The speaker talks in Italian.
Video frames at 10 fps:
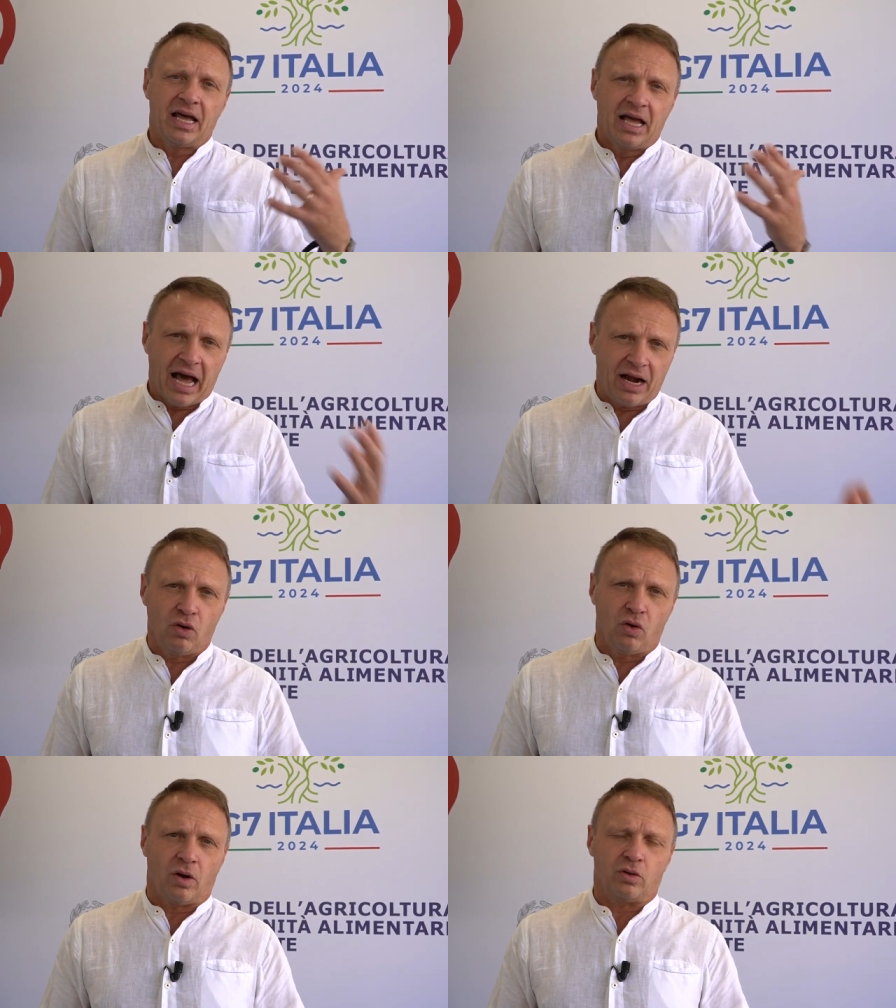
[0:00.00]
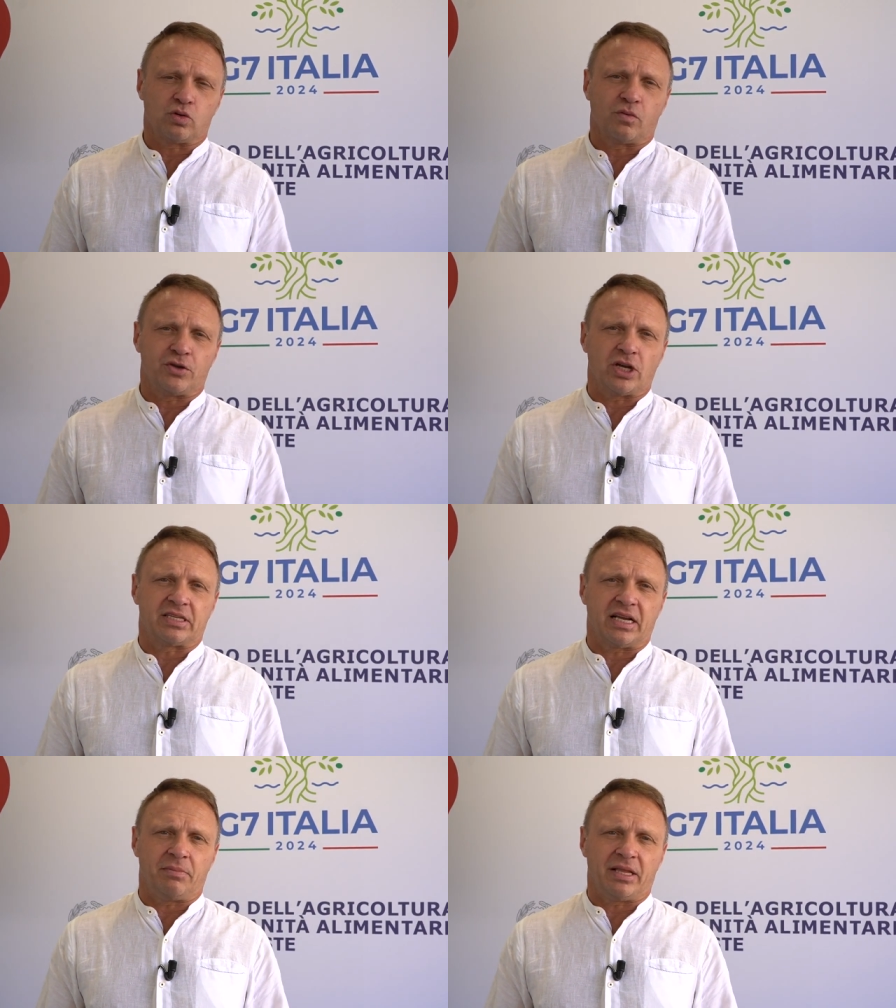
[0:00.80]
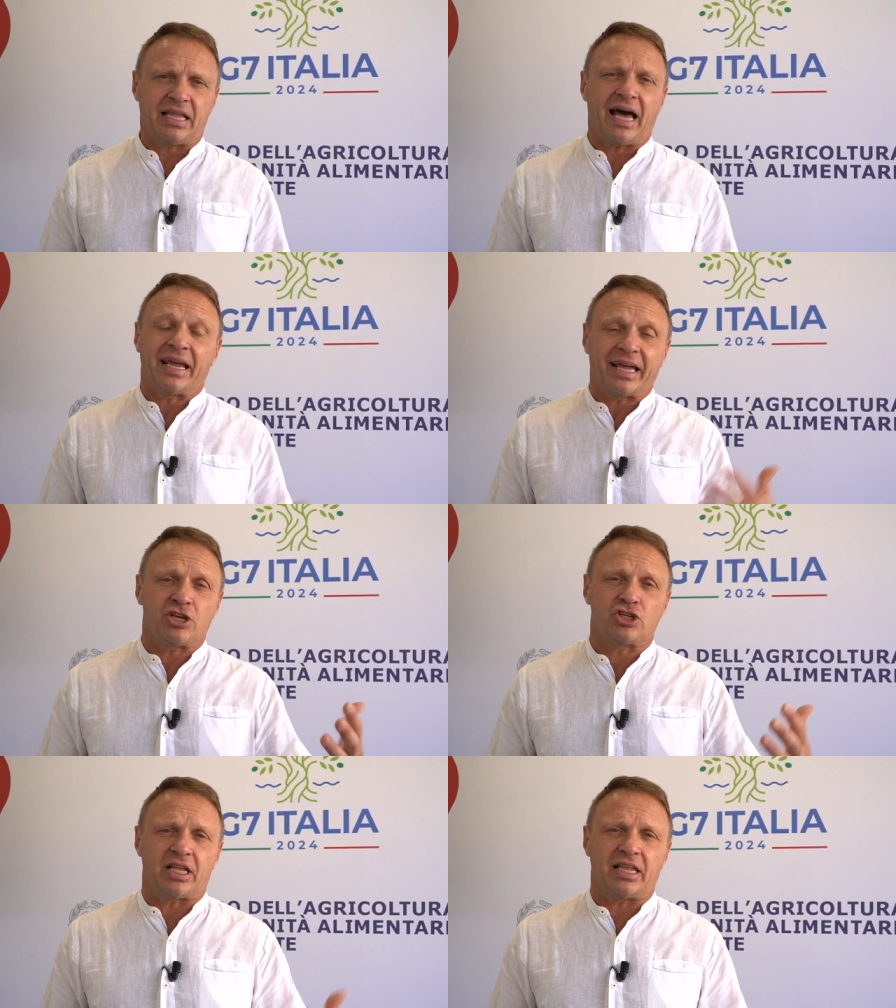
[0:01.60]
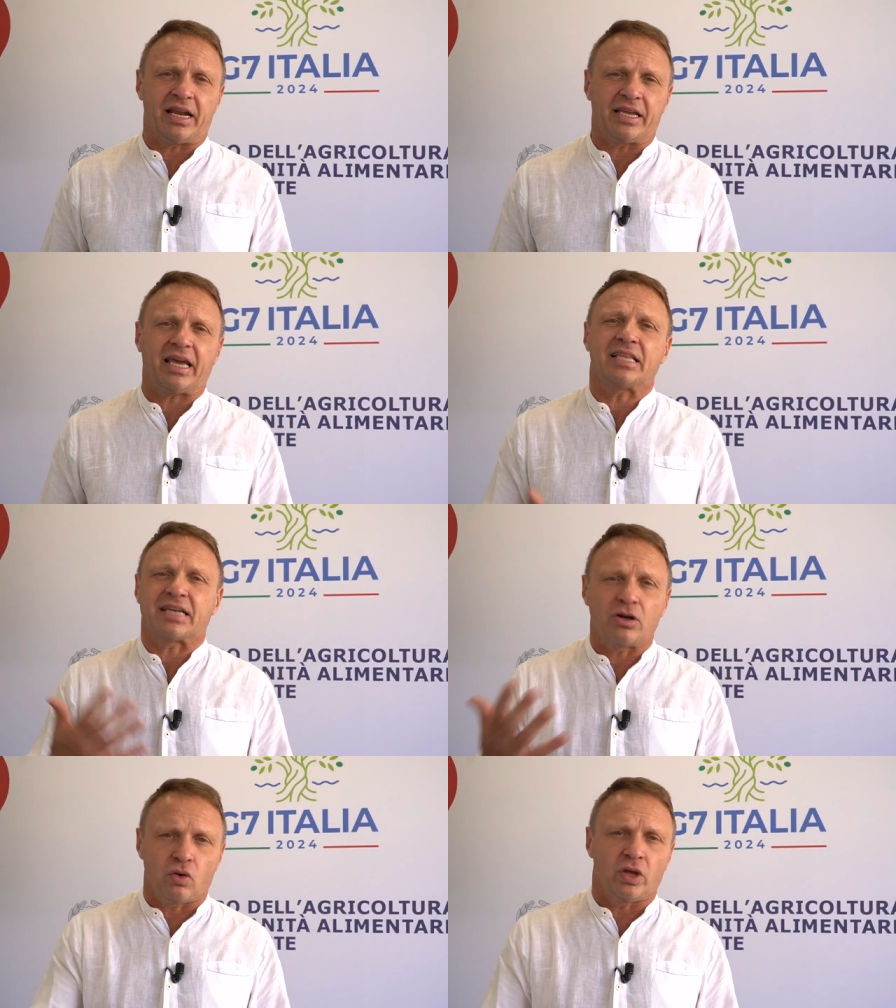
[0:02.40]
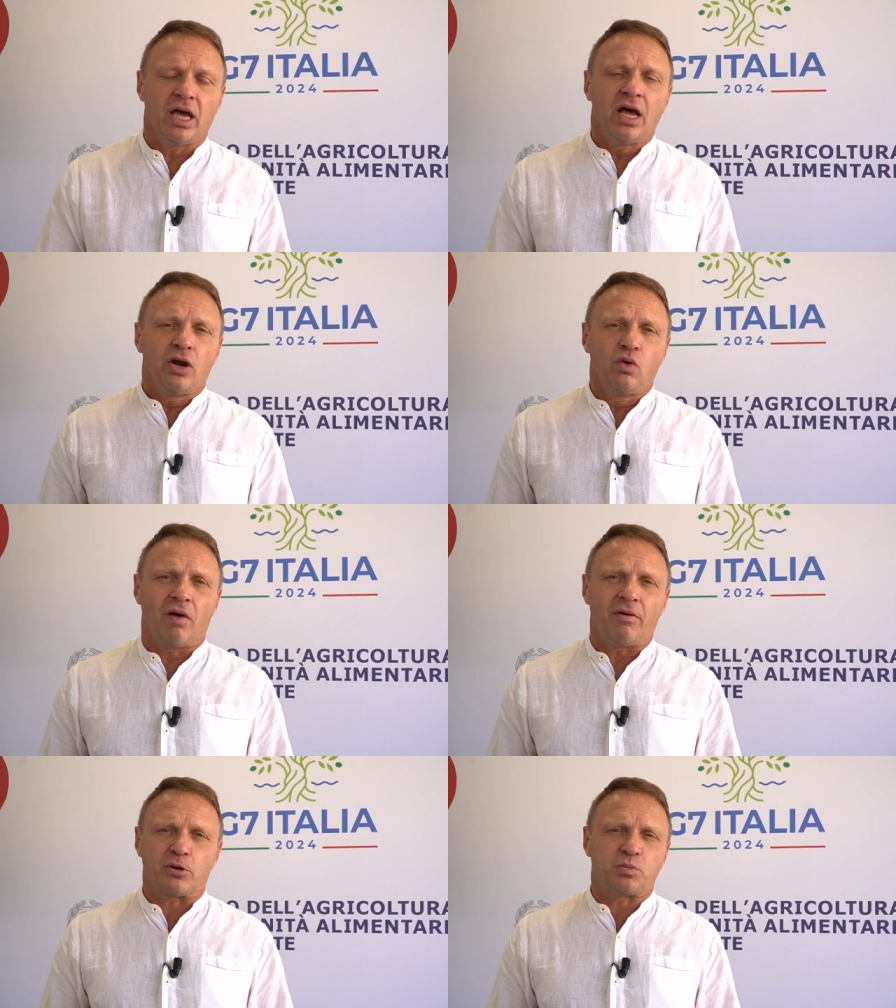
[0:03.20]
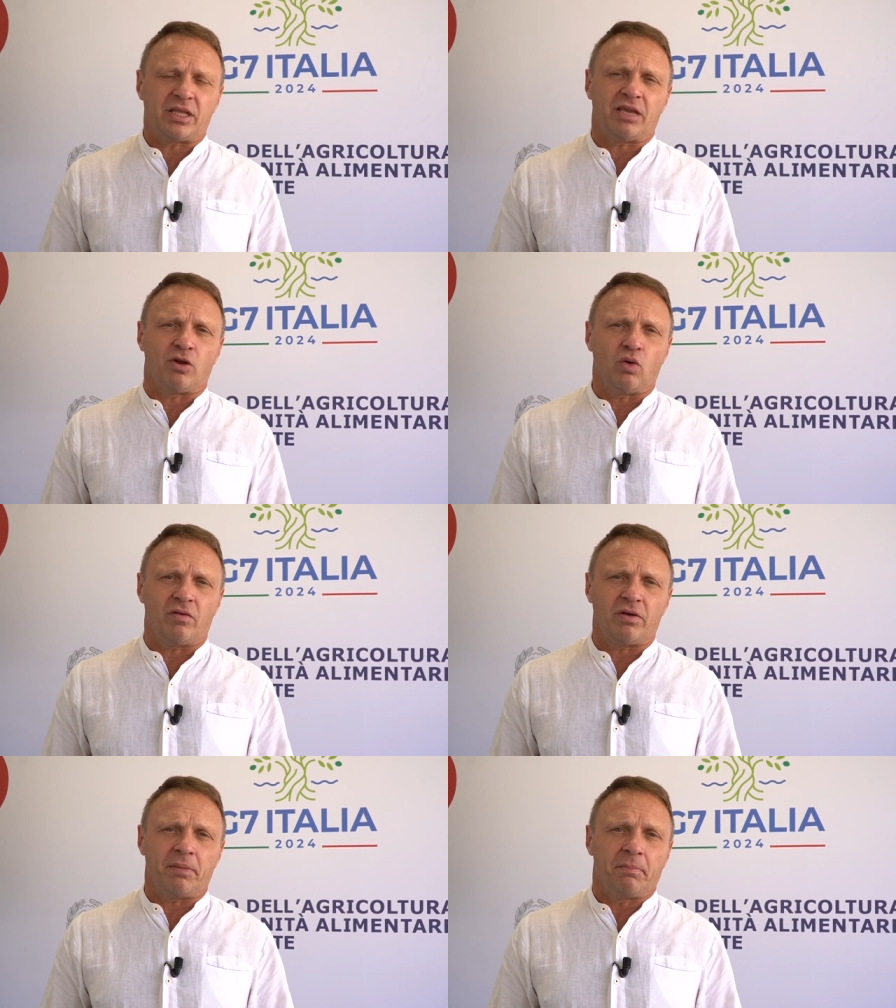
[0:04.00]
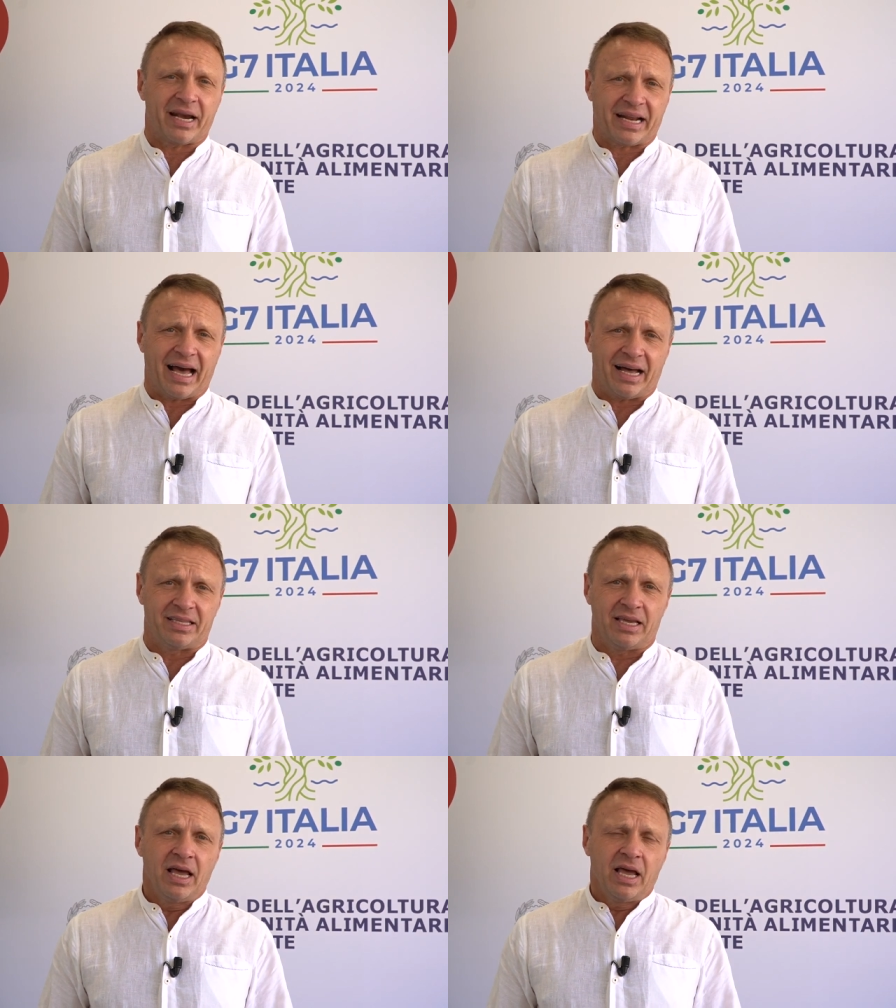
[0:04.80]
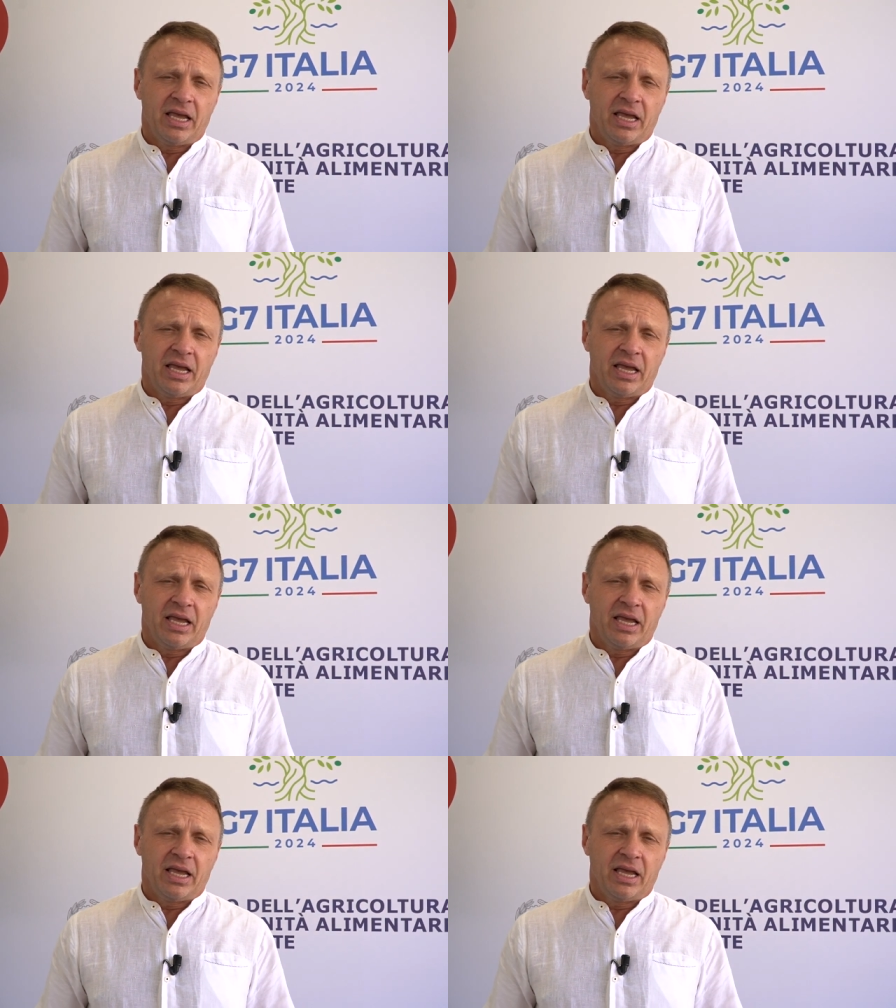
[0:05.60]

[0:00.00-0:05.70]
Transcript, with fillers: a loro autosufficienza alimentare, crescita della ricchezza, a noi nuove prospettive, nuovi mercati,